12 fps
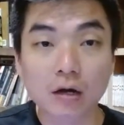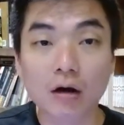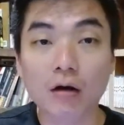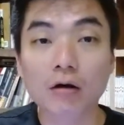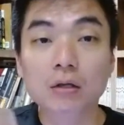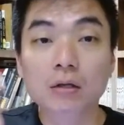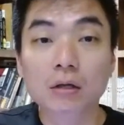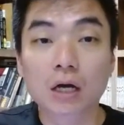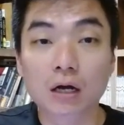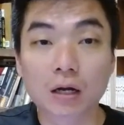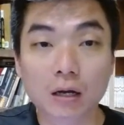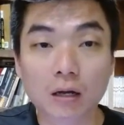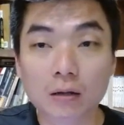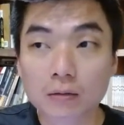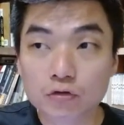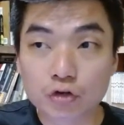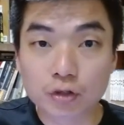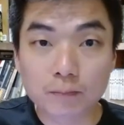好啊，
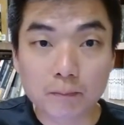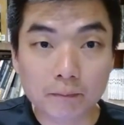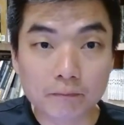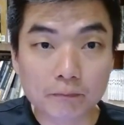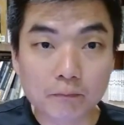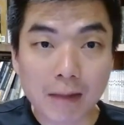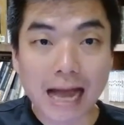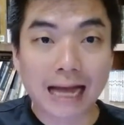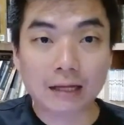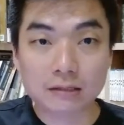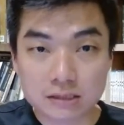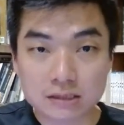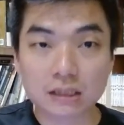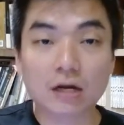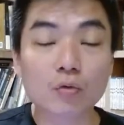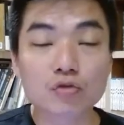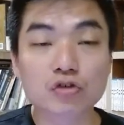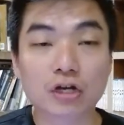去骂这
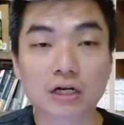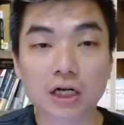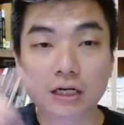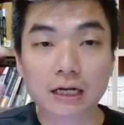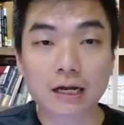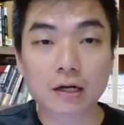个候选人，